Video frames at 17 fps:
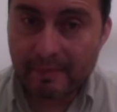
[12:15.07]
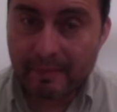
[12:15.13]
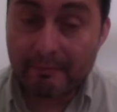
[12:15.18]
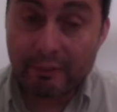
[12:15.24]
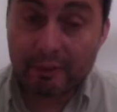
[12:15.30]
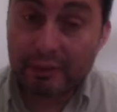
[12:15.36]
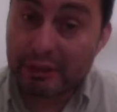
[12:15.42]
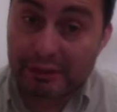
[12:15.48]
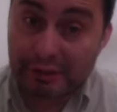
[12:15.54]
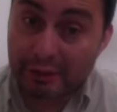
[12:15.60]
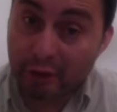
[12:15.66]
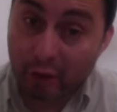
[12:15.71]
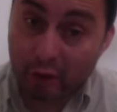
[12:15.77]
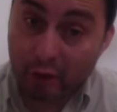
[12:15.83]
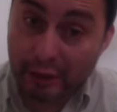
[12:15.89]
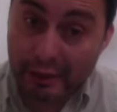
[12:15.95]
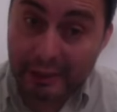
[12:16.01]
Porque si no
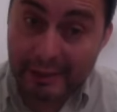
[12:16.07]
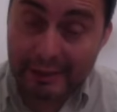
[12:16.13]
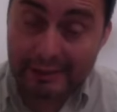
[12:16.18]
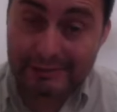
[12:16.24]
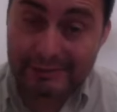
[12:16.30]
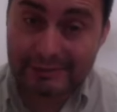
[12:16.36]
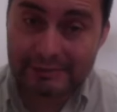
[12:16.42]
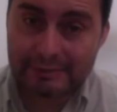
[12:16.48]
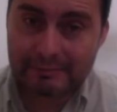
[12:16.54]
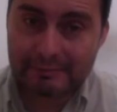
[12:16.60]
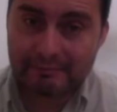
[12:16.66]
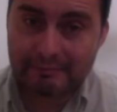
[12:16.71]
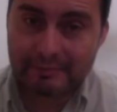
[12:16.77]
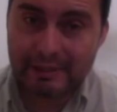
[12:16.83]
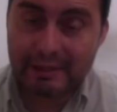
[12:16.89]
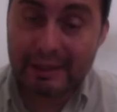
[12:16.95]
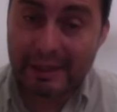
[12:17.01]
lo crees
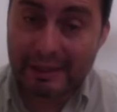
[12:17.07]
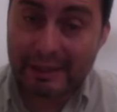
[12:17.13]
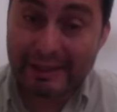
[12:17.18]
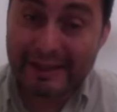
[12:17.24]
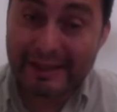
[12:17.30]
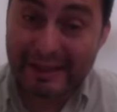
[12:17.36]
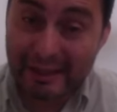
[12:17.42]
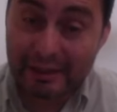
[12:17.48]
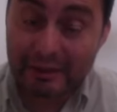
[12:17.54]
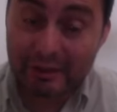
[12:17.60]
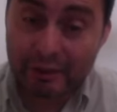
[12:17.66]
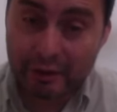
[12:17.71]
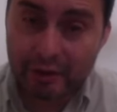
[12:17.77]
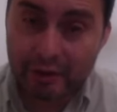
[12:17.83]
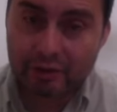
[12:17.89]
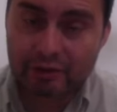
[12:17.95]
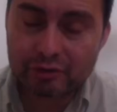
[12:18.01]
y quieres creer en
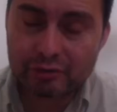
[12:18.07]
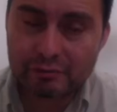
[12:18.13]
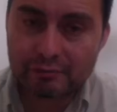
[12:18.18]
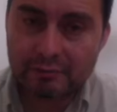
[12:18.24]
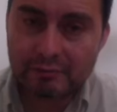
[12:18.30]
Dios,